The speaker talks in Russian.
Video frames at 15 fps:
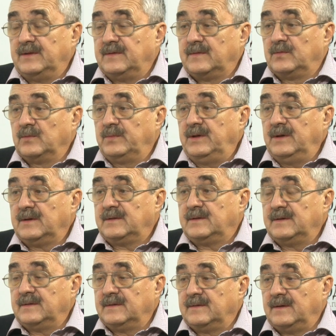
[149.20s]
эти
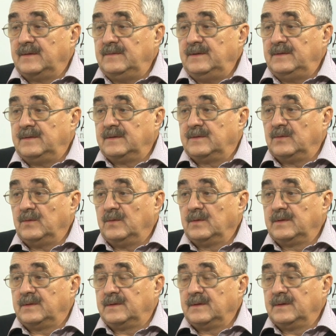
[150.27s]
субъекты зависят
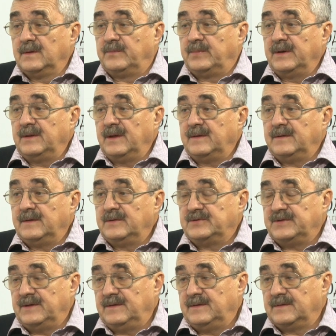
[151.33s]
от принятия
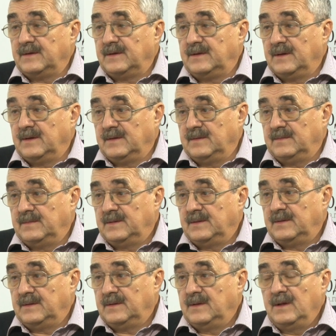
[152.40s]
решений за океаном.
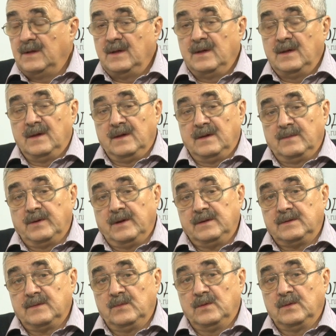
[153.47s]
И
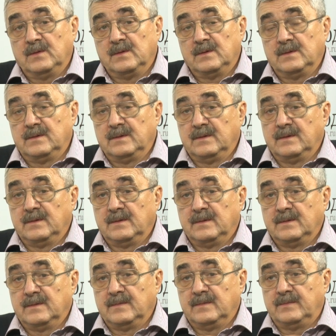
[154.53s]
поэтому
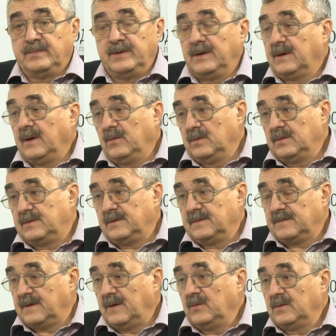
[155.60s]
э, переговоры-то
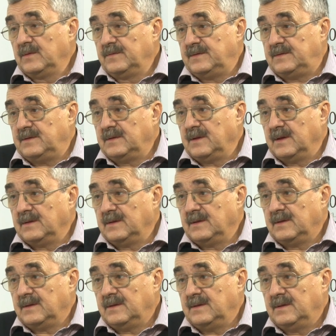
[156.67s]
разговоры вести надо.